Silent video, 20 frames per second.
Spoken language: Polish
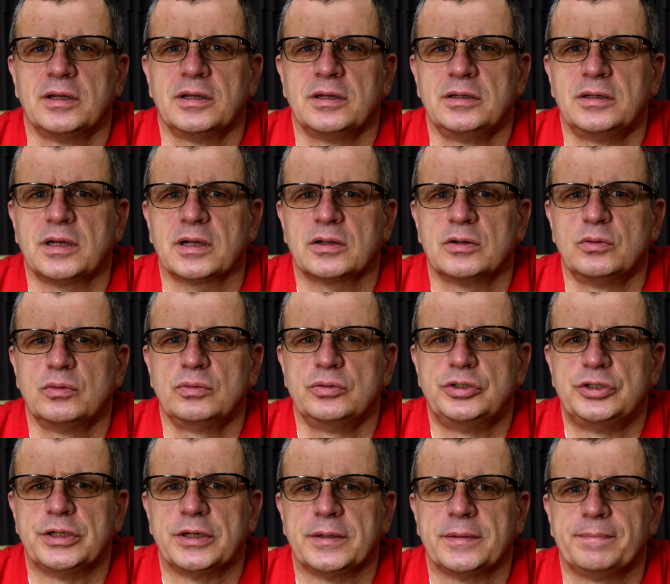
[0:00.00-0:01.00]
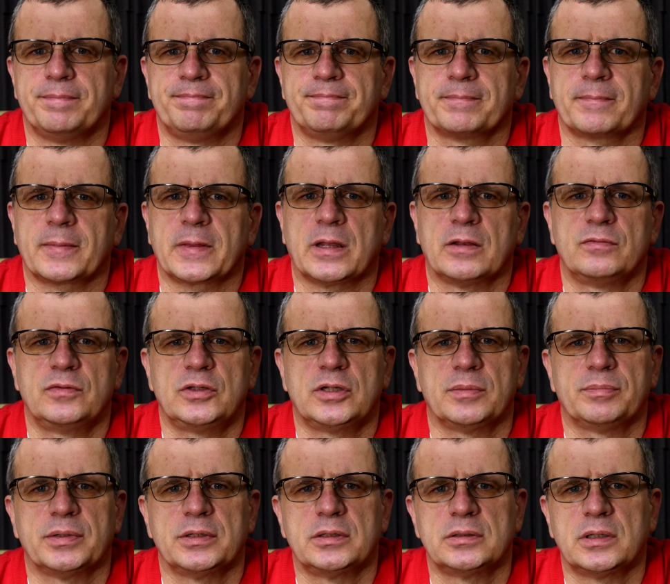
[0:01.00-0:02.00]
jak ludzie.
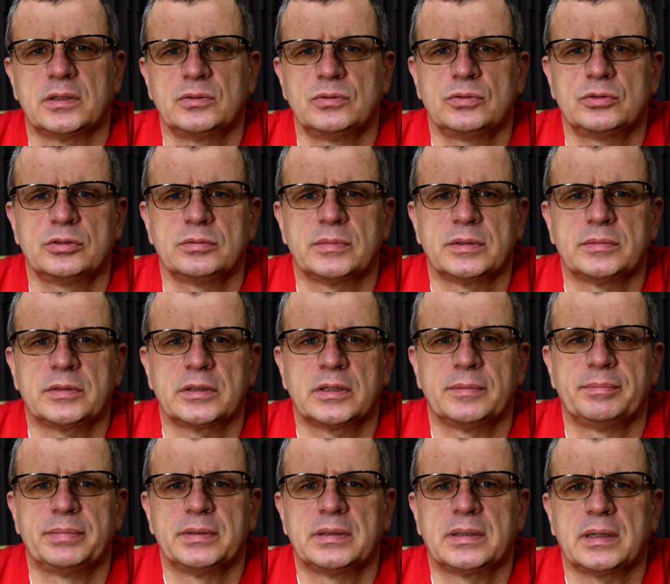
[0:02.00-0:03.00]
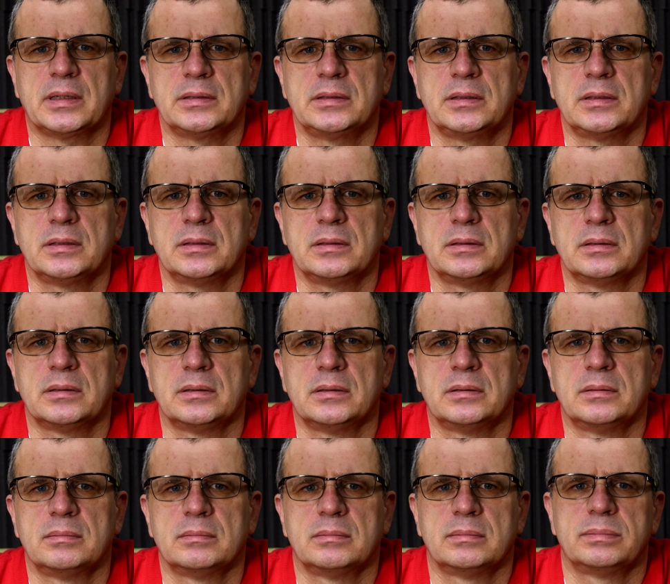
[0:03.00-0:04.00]
Witam Panie Dariuszu, mam takie pytanie.
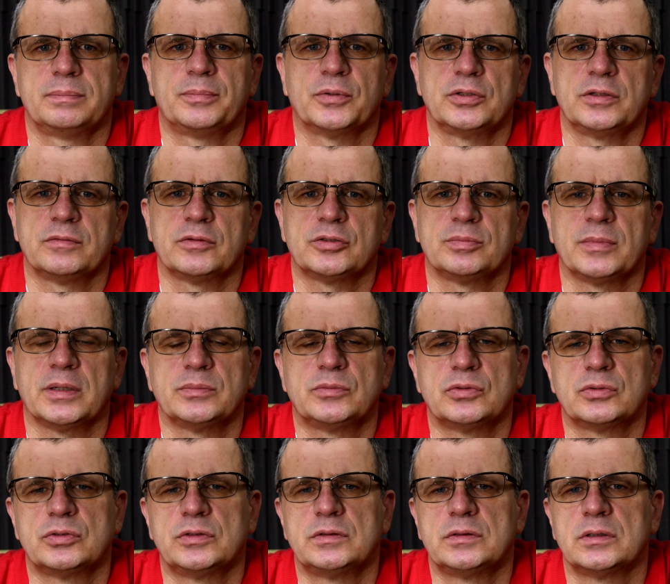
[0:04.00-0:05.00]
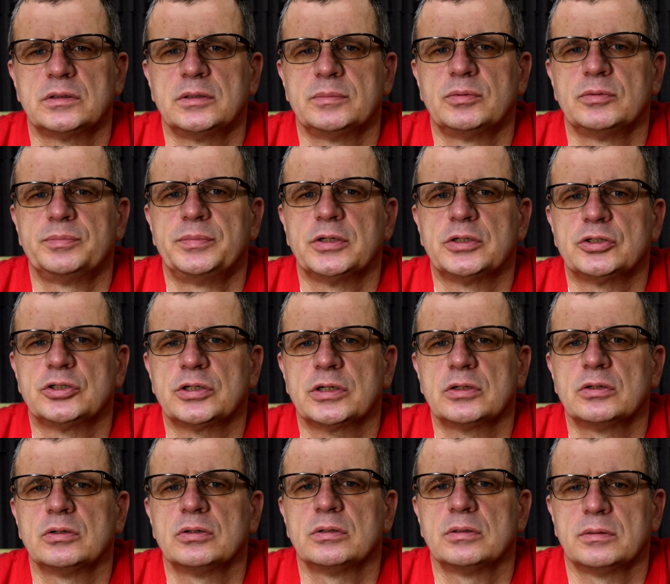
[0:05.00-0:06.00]
Ponieważ mam cukrzycę typu
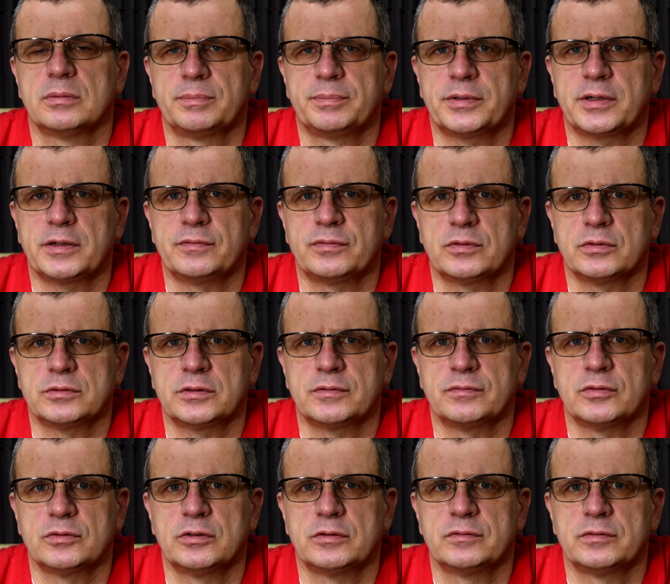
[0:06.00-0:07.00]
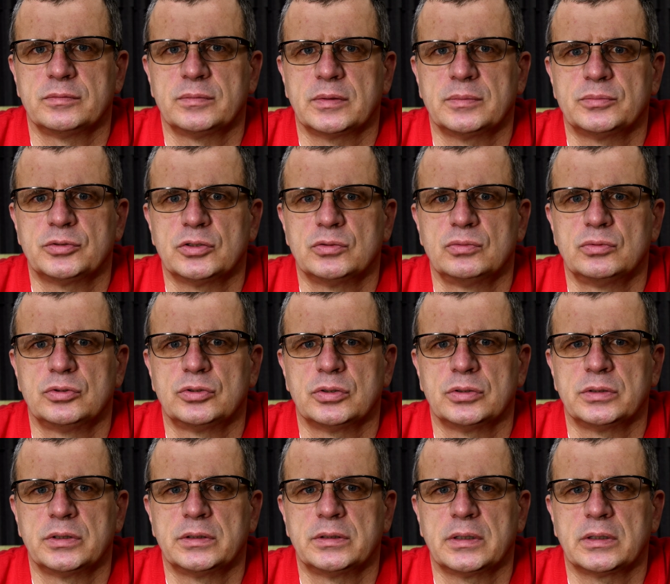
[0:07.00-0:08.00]
pierwszego, prawko zawodowe mam
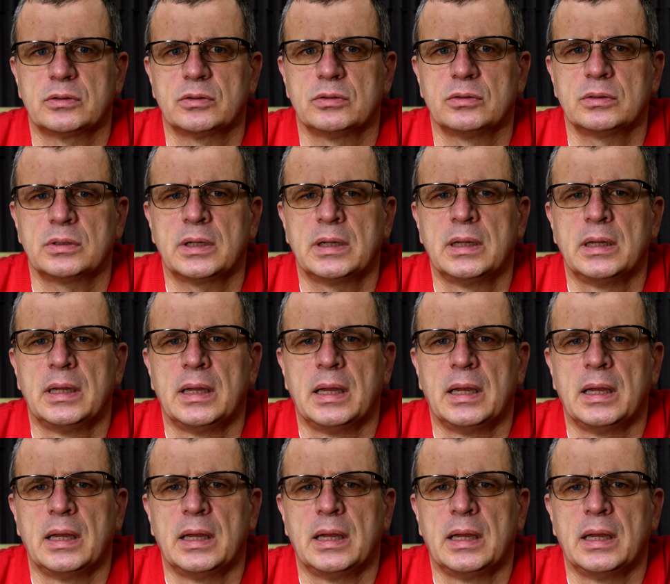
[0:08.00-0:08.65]
przedłużone na rok,